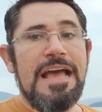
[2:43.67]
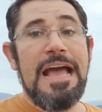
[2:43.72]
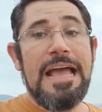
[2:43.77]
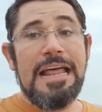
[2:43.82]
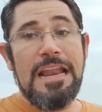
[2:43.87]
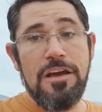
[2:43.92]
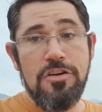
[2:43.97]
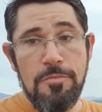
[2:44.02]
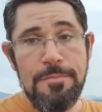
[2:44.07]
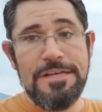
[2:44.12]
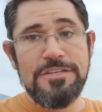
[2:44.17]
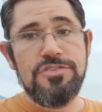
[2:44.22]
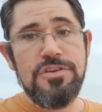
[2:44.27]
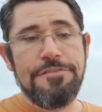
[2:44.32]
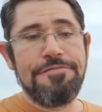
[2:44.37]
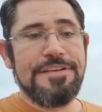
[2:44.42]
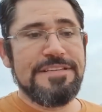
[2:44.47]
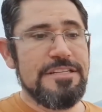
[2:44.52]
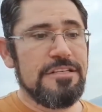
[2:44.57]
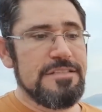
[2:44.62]
Aí ela começou
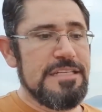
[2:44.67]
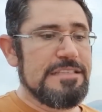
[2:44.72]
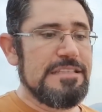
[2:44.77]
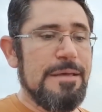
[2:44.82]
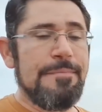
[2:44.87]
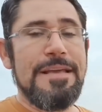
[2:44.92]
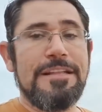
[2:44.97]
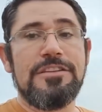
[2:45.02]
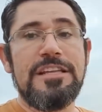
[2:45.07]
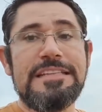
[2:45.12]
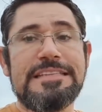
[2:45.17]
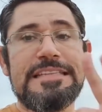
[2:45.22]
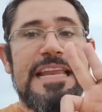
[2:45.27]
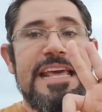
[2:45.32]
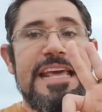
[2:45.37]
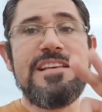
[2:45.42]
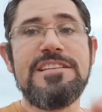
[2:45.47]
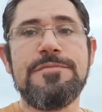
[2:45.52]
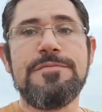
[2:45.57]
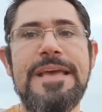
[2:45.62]
a fazer o tratamento. Em
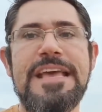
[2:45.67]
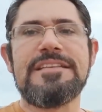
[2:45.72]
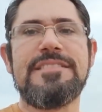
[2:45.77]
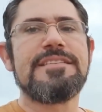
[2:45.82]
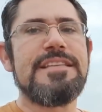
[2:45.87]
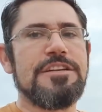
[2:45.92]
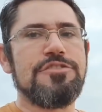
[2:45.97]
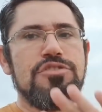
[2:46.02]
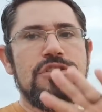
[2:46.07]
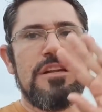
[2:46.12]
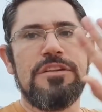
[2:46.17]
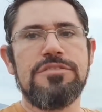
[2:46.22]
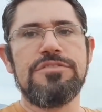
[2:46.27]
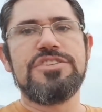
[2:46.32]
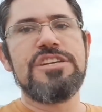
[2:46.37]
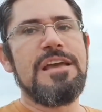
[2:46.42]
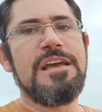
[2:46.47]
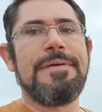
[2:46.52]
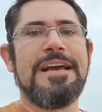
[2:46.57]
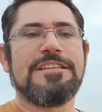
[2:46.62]
três meses a Júlia não
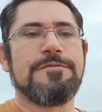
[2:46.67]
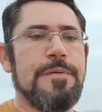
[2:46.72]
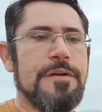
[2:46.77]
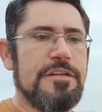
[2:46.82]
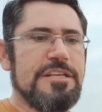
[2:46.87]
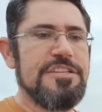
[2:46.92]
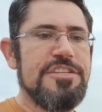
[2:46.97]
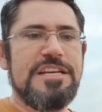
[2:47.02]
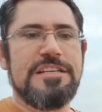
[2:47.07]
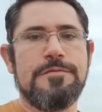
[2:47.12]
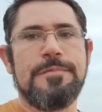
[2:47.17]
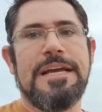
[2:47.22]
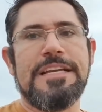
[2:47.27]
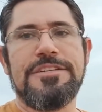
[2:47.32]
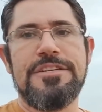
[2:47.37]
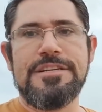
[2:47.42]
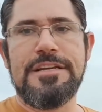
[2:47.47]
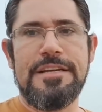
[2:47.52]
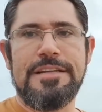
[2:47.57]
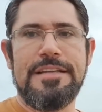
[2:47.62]
tinha mais bronquite
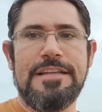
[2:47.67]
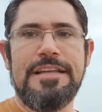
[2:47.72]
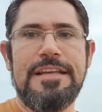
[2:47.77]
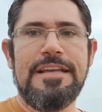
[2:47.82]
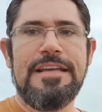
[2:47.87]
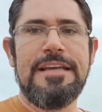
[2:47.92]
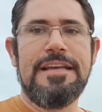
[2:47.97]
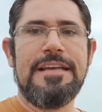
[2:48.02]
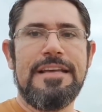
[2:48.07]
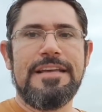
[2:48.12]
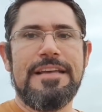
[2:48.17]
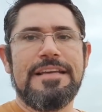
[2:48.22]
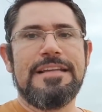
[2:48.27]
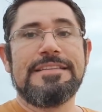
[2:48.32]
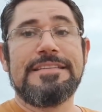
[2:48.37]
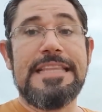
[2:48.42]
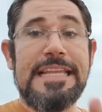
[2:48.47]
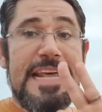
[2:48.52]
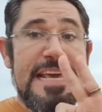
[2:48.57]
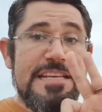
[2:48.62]
asmática
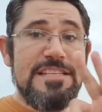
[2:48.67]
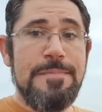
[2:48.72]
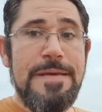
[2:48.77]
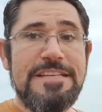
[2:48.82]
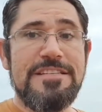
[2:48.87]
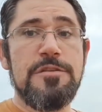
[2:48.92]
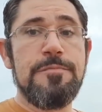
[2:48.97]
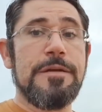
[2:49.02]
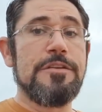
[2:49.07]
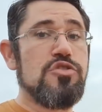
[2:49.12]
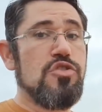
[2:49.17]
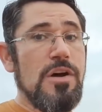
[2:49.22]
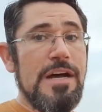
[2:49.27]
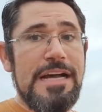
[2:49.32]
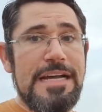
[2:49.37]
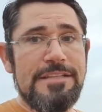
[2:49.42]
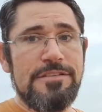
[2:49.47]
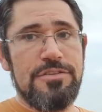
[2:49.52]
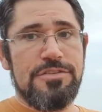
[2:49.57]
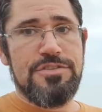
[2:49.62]
três meses, ele passou
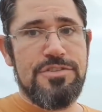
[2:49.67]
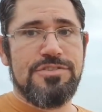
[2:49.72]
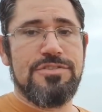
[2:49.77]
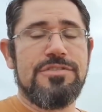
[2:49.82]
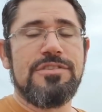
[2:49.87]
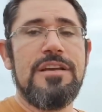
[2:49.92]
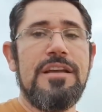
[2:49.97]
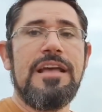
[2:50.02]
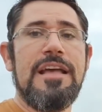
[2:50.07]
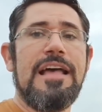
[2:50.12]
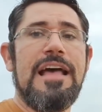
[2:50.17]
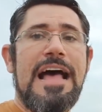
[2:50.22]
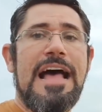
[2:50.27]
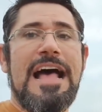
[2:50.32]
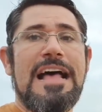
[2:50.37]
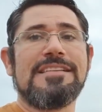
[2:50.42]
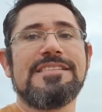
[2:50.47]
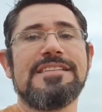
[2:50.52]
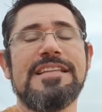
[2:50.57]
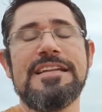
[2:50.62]
anos
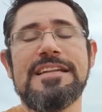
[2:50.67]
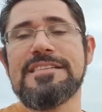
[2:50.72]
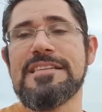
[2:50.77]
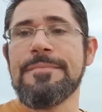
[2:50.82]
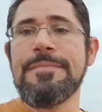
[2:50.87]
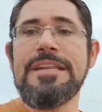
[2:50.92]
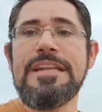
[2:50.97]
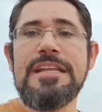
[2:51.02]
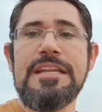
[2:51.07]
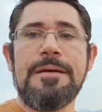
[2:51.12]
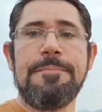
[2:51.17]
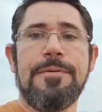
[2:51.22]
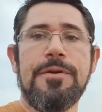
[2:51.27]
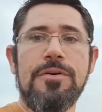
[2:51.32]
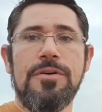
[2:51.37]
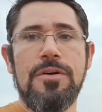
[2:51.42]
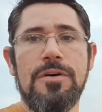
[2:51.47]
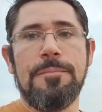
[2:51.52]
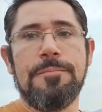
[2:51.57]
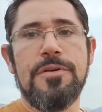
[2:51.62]
arrastando essa menina
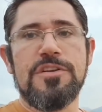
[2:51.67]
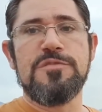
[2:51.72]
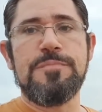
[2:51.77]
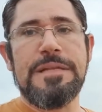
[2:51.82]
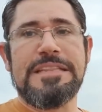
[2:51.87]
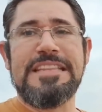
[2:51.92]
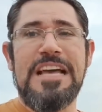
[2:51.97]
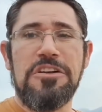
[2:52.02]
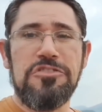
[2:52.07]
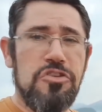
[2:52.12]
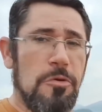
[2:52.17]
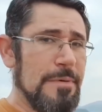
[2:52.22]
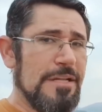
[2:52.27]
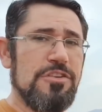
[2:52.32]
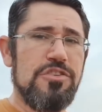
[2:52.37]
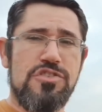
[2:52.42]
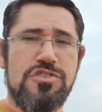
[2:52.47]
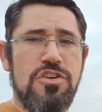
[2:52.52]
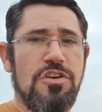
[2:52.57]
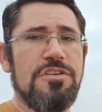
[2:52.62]
pro, pro hospital,
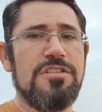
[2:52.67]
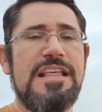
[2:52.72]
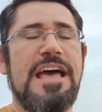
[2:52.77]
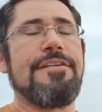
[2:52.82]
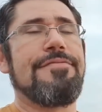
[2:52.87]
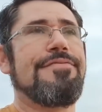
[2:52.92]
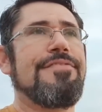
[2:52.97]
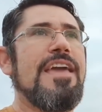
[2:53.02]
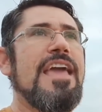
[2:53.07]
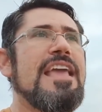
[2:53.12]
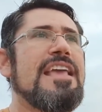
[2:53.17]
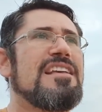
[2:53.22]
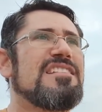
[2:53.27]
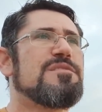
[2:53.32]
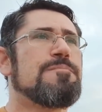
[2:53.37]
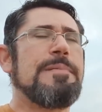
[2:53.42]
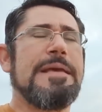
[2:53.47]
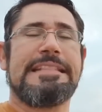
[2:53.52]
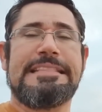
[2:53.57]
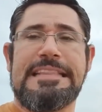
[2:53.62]
tomando soro na veia,
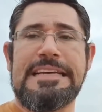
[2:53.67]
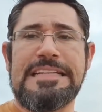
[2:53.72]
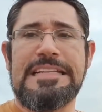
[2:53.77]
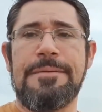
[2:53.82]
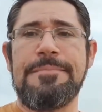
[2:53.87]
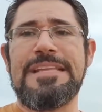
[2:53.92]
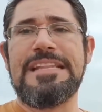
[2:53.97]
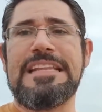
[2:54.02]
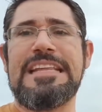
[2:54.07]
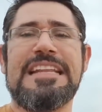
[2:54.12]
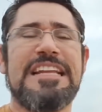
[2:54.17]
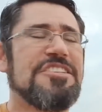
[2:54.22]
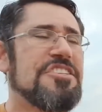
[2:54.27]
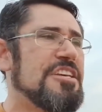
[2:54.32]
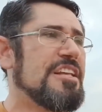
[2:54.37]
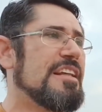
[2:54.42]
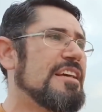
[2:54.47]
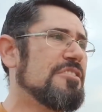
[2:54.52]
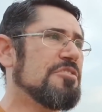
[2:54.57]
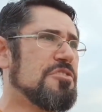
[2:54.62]
espetando a menina,
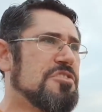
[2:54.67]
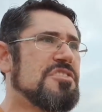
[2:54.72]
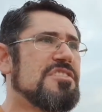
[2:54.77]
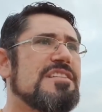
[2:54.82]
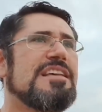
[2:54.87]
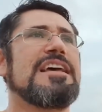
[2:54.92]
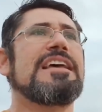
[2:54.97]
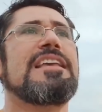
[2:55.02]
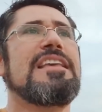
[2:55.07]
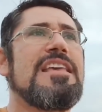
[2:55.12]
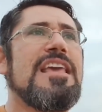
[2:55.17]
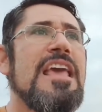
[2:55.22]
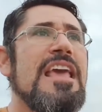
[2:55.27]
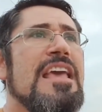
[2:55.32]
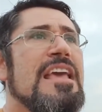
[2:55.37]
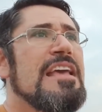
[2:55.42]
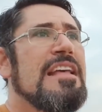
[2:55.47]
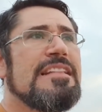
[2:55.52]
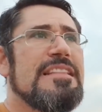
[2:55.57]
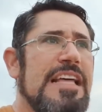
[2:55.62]
tirando sangue,
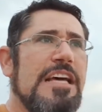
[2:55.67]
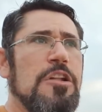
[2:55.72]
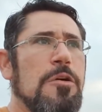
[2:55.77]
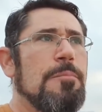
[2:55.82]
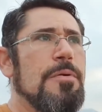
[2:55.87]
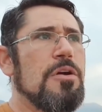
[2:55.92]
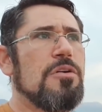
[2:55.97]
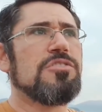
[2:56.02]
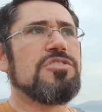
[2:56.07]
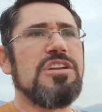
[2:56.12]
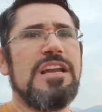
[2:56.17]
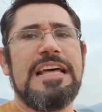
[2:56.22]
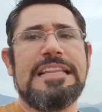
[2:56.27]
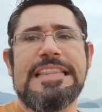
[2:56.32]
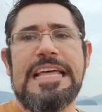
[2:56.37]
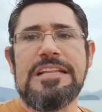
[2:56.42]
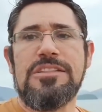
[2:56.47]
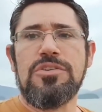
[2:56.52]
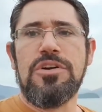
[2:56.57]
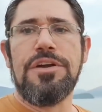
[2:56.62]
dando branco
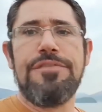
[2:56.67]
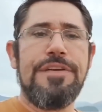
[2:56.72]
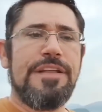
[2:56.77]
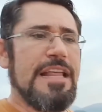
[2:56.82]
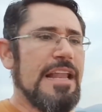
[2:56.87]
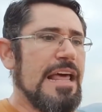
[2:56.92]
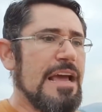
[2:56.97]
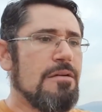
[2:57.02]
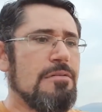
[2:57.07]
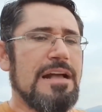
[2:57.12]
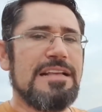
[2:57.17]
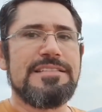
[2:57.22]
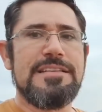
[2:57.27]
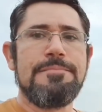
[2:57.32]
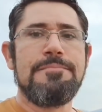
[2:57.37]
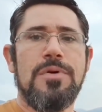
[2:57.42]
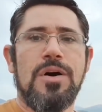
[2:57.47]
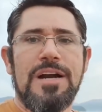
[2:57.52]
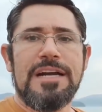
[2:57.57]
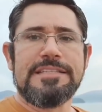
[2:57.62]
dilatador, vendo ela
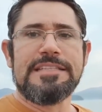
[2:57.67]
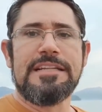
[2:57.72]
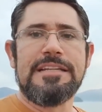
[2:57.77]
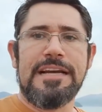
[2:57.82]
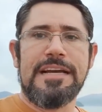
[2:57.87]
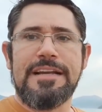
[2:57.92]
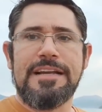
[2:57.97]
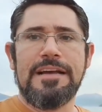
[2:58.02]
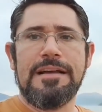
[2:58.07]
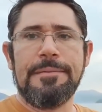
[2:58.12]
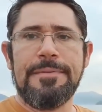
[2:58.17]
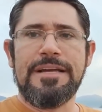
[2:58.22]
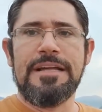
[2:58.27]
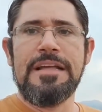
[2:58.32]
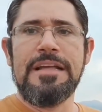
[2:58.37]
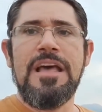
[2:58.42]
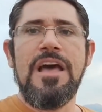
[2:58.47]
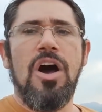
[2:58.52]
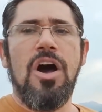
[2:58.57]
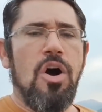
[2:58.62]
quase morta na cama,
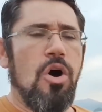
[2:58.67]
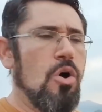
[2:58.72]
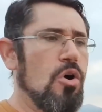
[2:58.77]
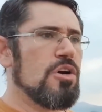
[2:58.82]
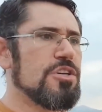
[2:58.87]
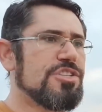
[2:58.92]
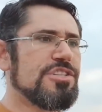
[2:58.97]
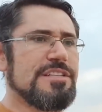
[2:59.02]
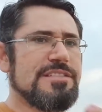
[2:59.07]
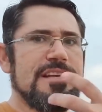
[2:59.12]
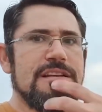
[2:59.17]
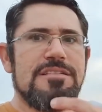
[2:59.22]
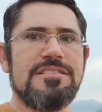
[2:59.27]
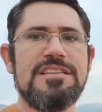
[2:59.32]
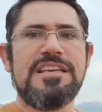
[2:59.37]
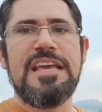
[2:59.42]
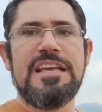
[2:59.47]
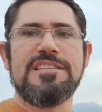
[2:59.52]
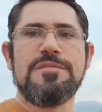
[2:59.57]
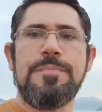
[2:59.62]
roxa, sem
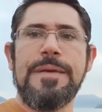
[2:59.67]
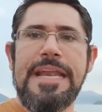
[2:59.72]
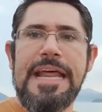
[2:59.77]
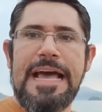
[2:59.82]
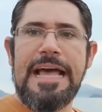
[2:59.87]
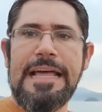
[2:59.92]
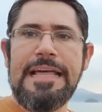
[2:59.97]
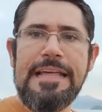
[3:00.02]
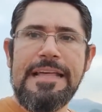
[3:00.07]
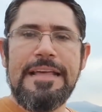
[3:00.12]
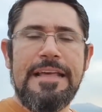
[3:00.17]
conseguir respirar.